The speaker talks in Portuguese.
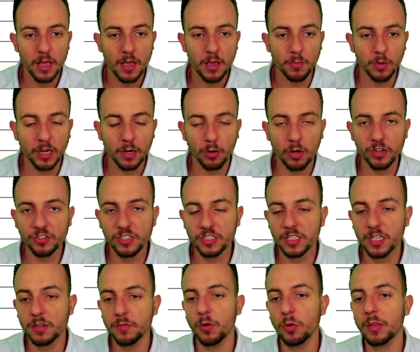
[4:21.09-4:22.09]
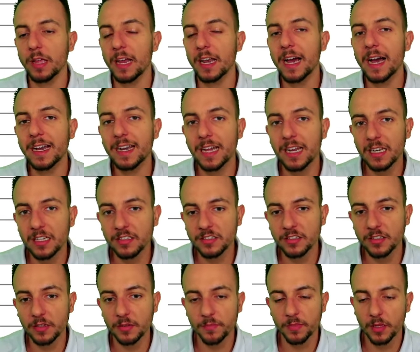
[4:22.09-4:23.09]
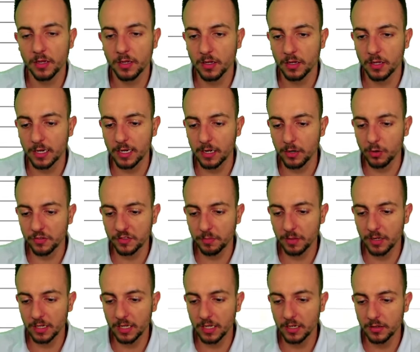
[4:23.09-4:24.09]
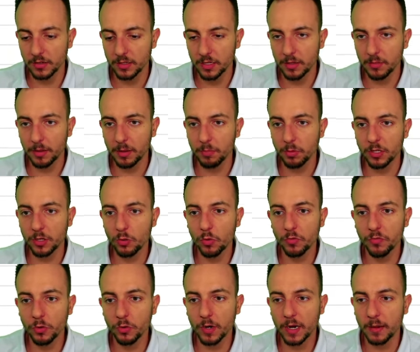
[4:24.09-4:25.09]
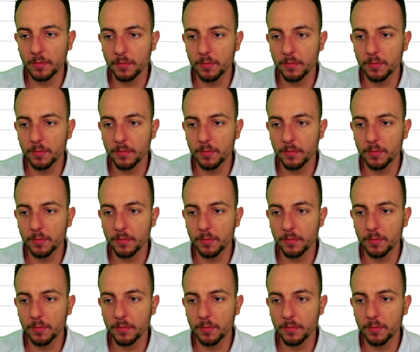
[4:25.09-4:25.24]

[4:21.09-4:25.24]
Porque agora a gente tem que voltar lá na lista, na nossa planilha, para poder configurar.